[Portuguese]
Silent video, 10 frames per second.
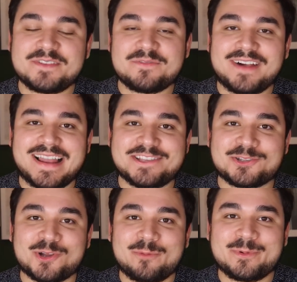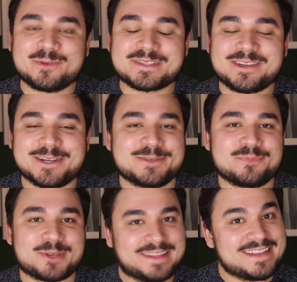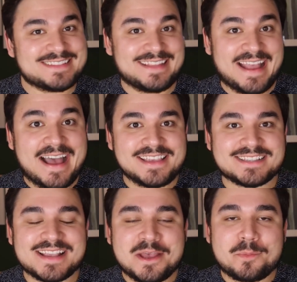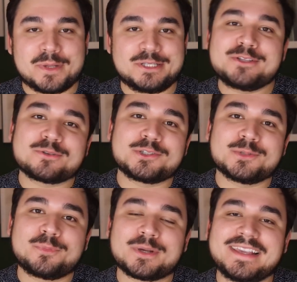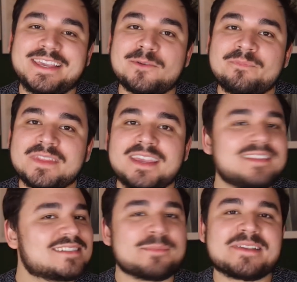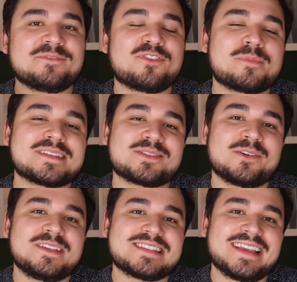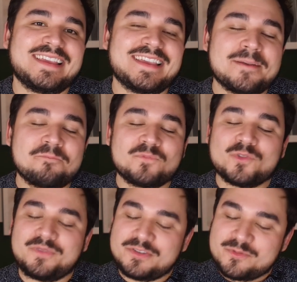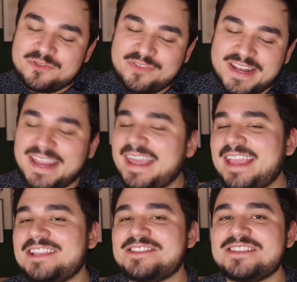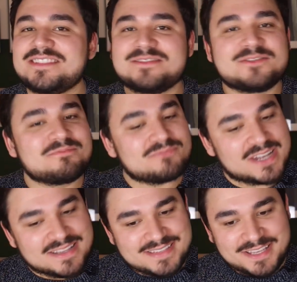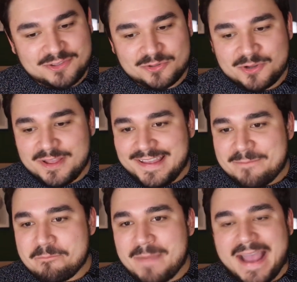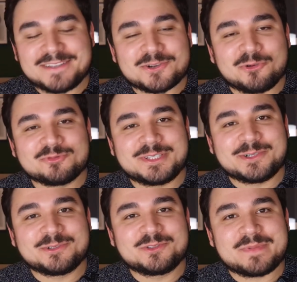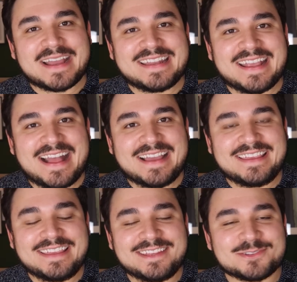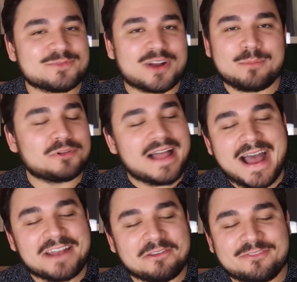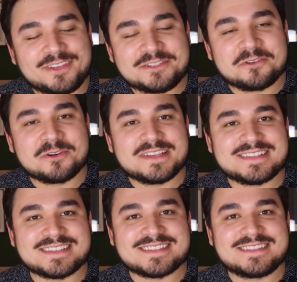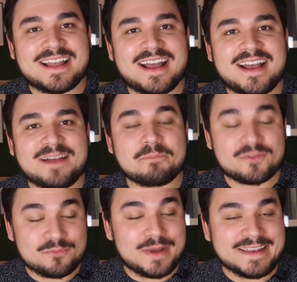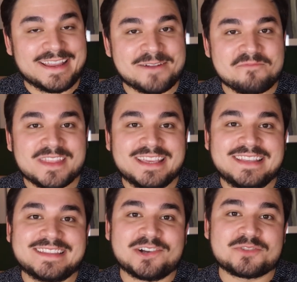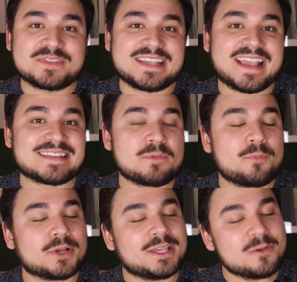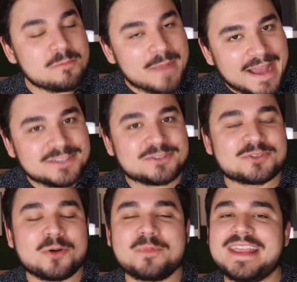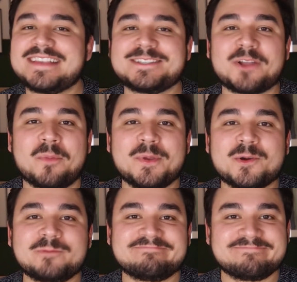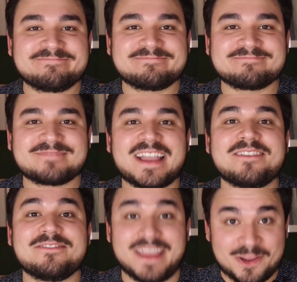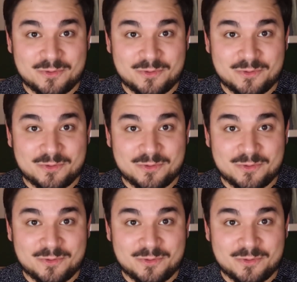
vim falar de tópicos que eu acho importantes, legais, para a gente discutir um pouquinho e trazer mais informações aí no vídeo diferente, trazendo mais conteúdo para agregar aí no seu vocabulário, enfim, de coisas da perfumaria. Então, se você quer saber um pouquinho mais sobre esse tópico, vem